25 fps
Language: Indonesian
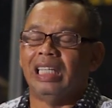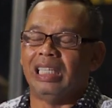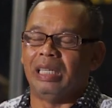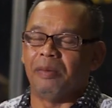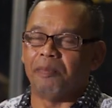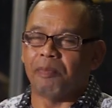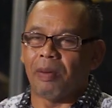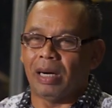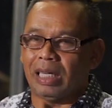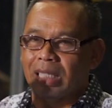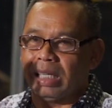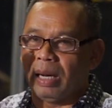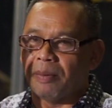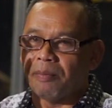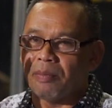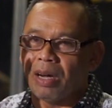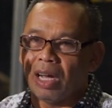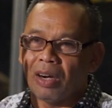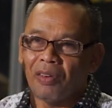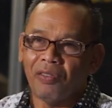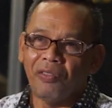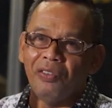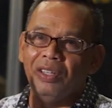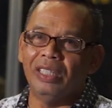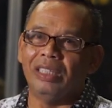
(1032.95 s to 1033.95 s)

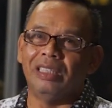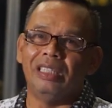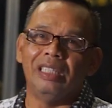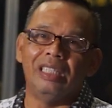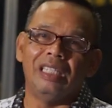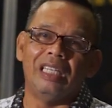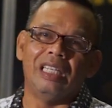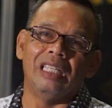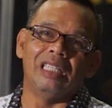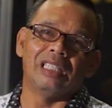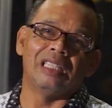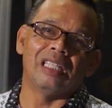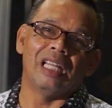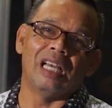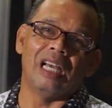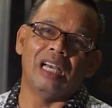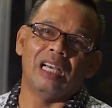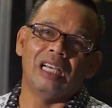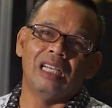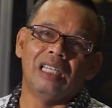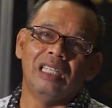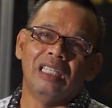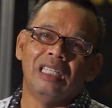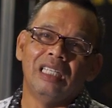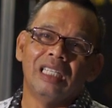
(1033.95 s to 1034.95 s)
dipadamkan visi
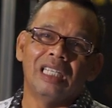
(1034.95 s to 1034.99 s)
kita.